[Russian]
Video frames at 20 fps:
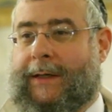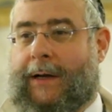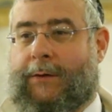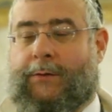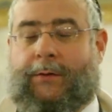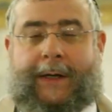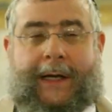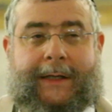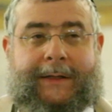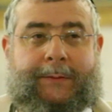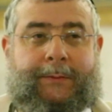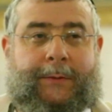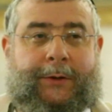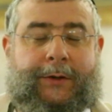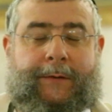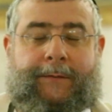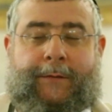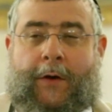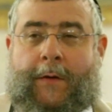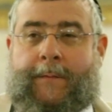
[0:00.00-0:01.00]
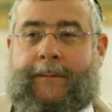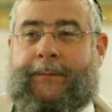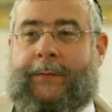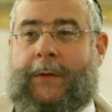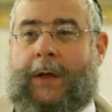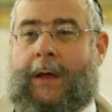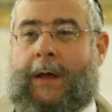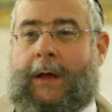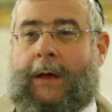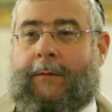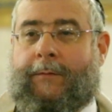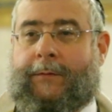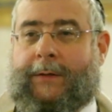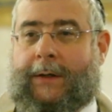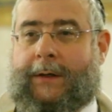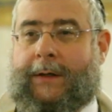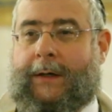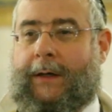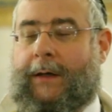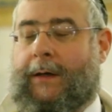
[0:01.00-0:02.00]
как у нас мы живем в
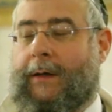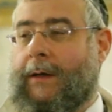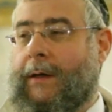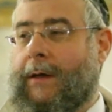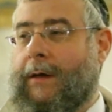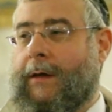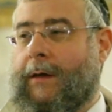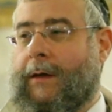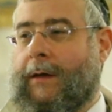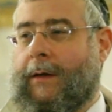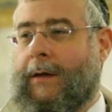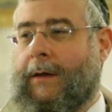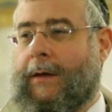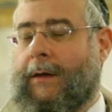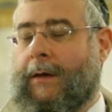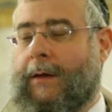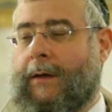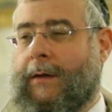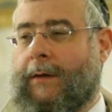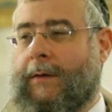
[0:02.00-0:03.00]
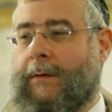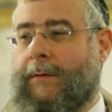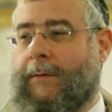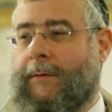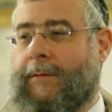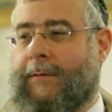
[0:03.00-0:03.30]
такие э,